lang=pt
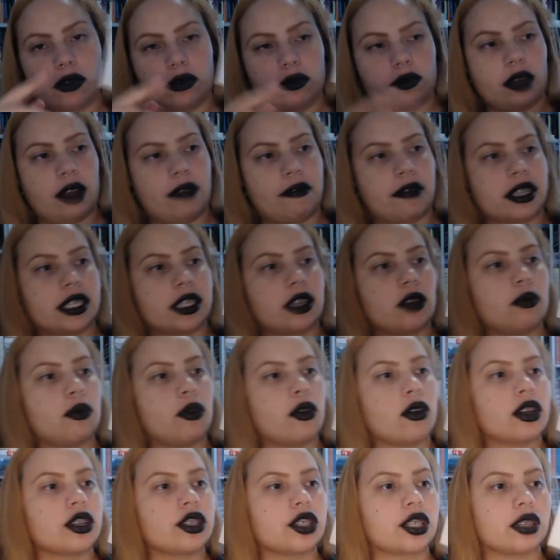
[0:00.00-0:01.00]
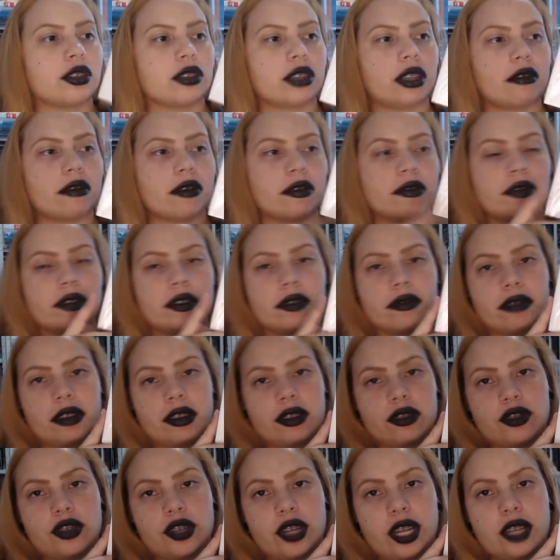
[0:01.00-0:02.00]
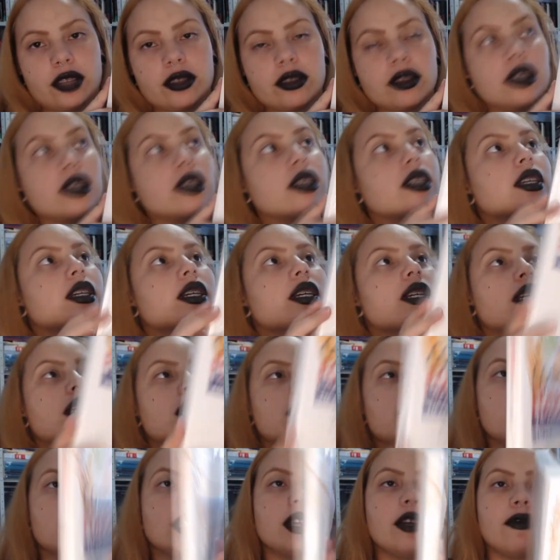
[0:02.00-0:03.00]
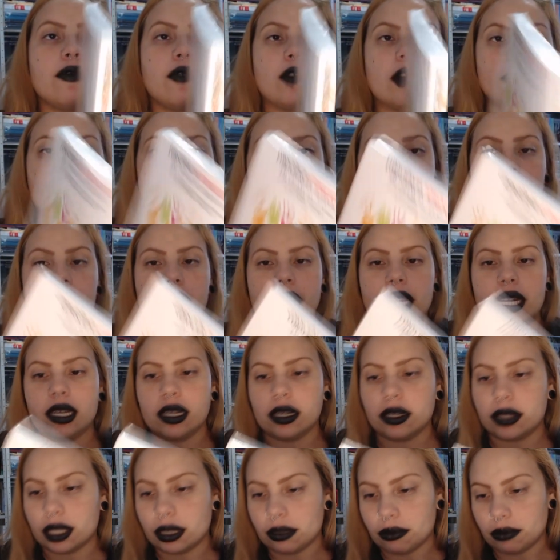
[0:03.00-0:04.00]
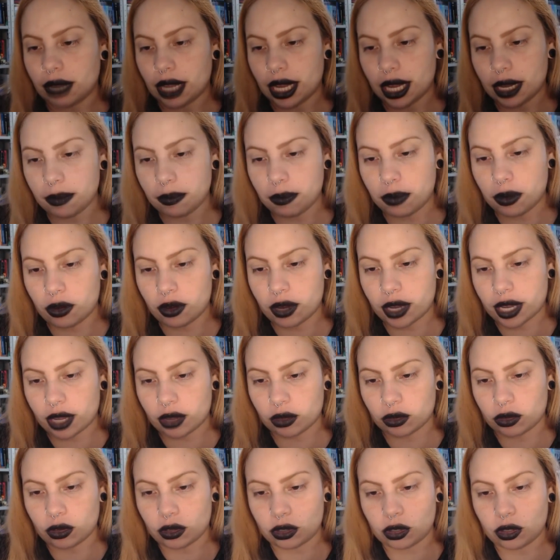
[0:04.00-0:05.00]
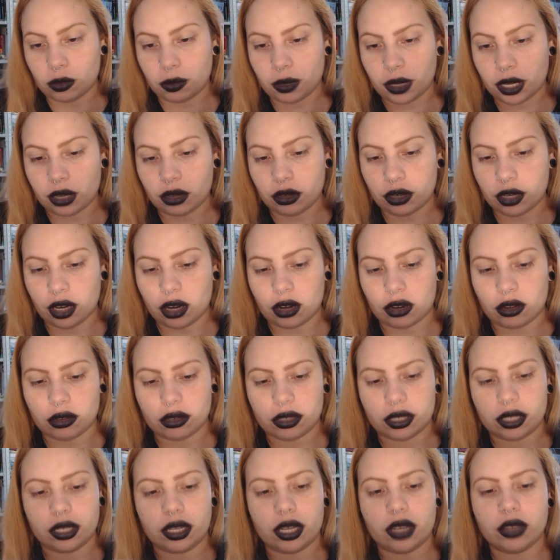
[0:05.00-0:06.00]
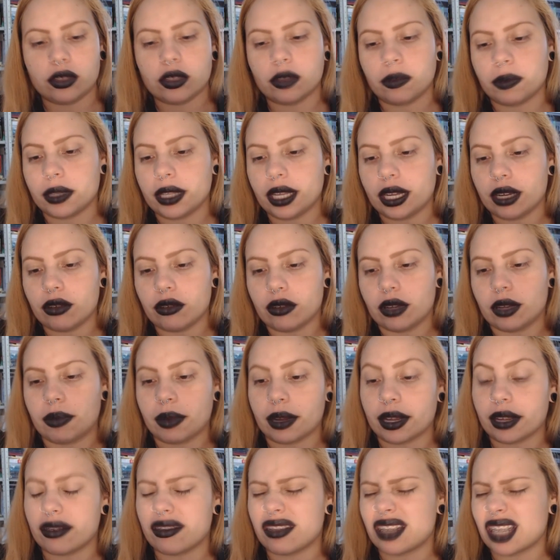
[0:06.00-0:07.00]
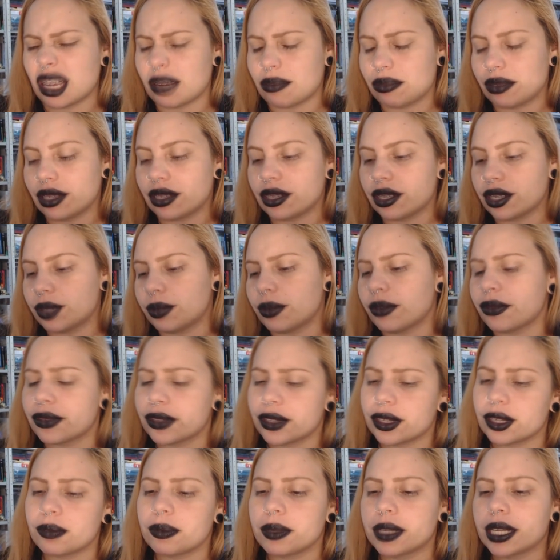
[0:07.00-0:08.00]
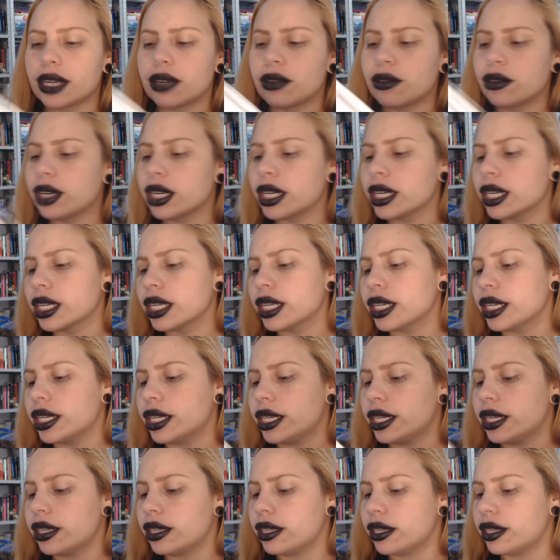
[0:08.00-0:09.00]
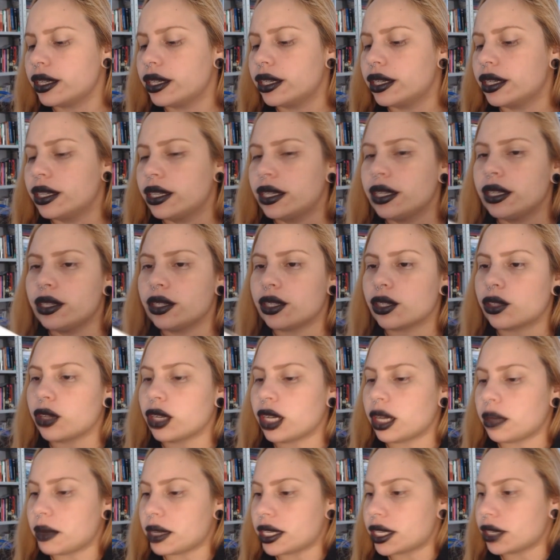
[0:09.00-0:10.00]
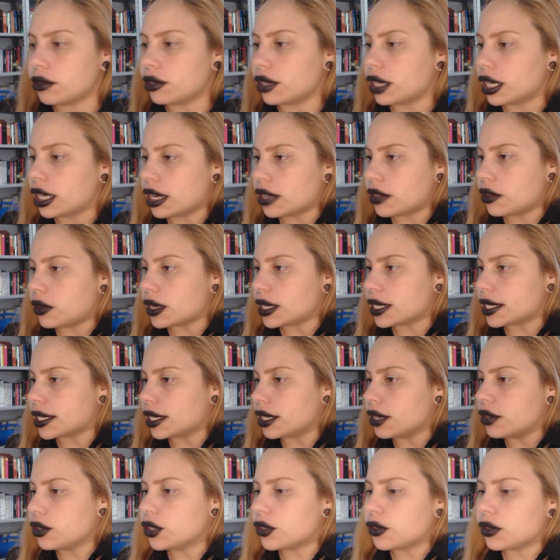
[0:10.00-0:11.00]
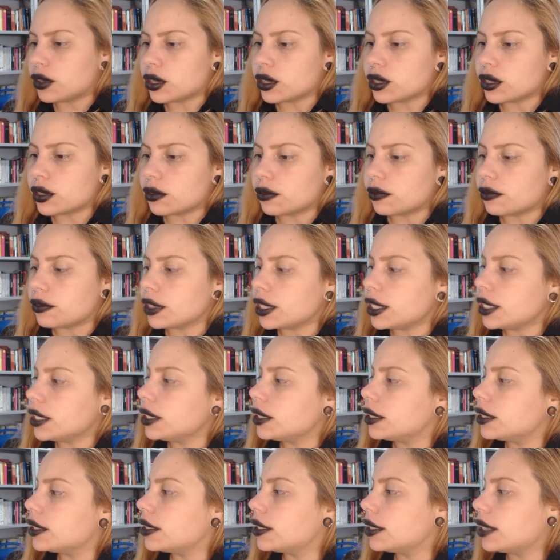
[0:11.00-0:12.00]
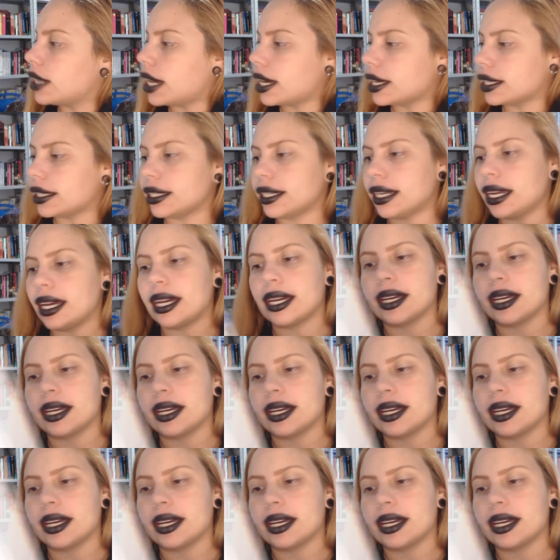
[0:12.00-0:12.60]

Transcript: Vou afastar um pouco, acho que não estava vendo direito. E eu vou abrir ele também, porque eu tô super curiosa. Eu sou pedagoga, para quem sabe, professora pedagoga. Eu tô indo na minha segunda graduação de filosofia ainda na